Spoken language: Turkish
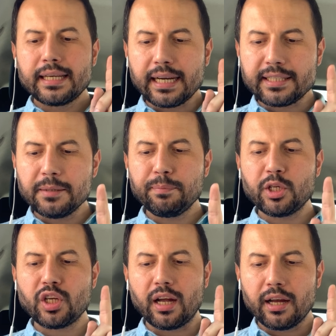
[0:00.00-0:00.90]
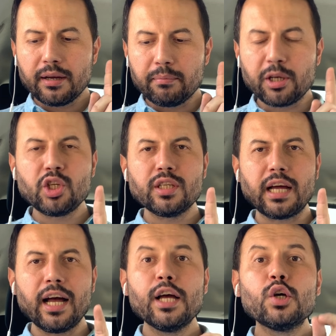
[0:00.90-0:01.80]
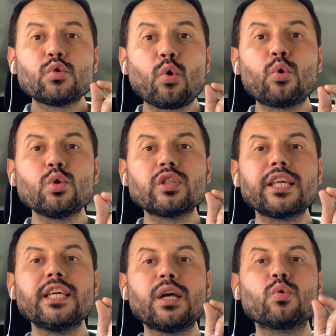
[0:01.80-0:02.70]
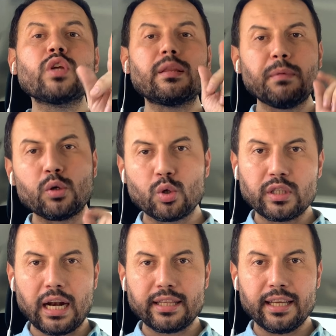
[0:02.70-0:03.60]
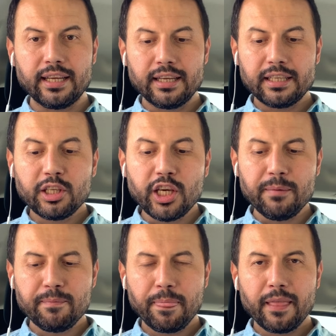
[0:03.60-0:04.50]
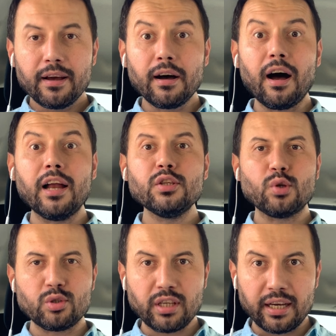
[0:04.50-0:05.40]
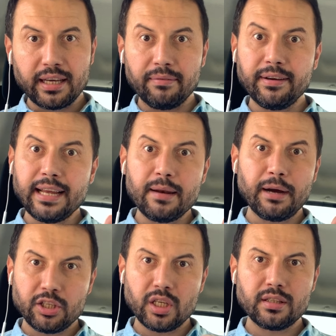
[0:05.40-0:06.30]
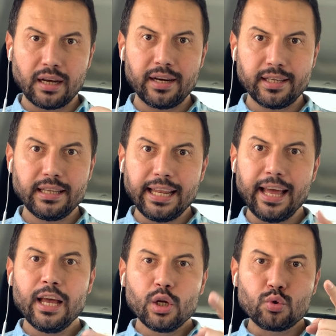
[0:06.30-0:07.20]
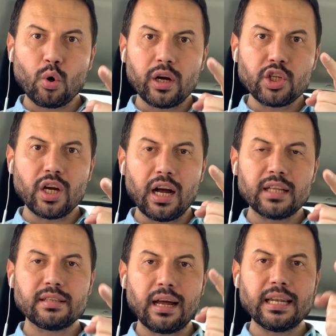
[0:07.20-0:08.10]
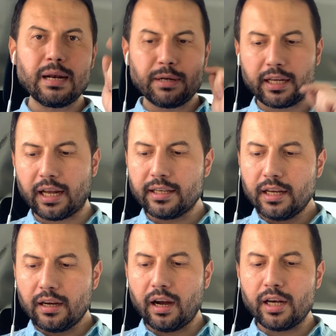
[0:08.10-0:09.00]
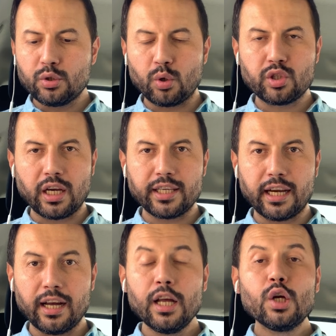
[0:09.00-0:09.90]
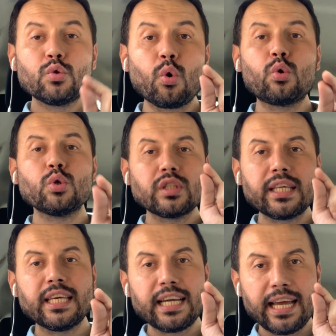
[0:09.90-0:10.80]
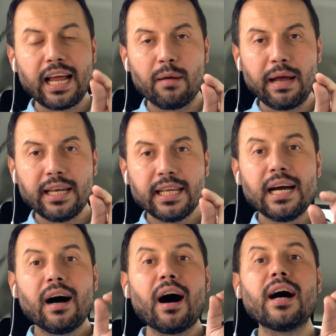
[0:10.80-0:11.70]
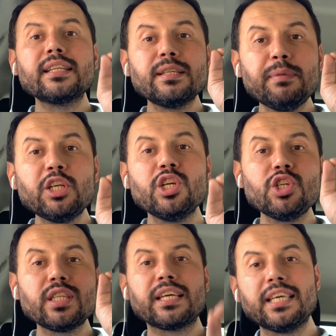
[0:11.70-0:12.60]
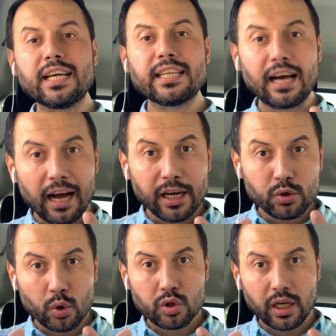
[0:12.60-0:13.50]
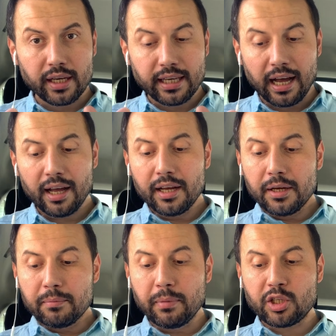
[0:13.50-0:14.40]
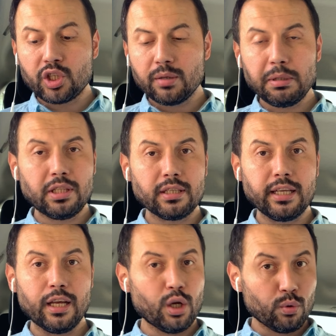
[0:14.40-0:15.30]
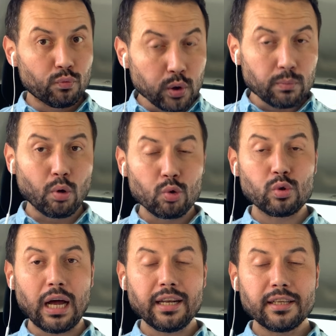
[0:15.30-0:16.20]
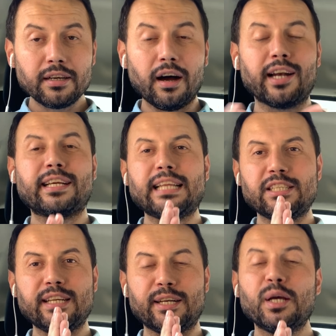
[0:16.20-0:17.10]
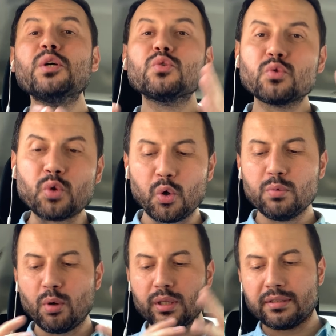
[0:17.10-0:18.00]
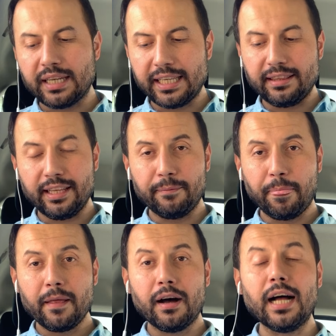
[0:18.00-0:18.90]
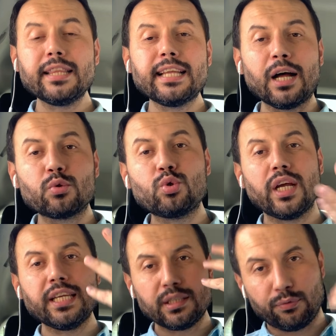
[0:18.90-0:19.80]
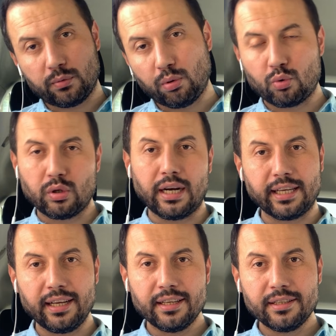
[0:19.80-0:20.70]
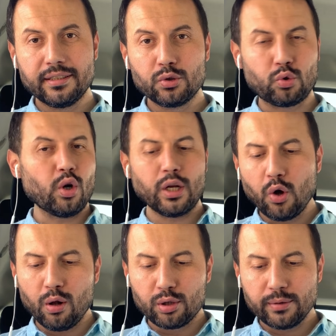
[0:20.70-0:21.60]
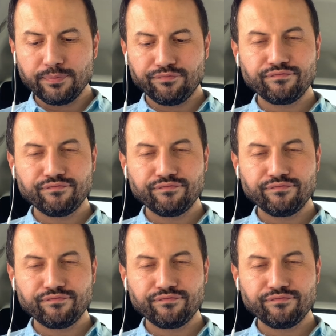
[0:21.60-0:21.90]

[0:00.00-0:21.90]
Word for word: Kasımpaşa maçında 9 dakika uzatma gösterdi. Kim? Halis Özkahya. Fenerbahçe'nin tarihinde de çok acı hatıralar bırakan Halis Özkahya. 9 dakikaya rağmen artı 5. dakikada Halis Özkahya maçı bitirdi. Futbolcular Arkadaşlar soyunma odasına gitti. Hatta duşa girdi futbolcular ya. Sonra ne oldu?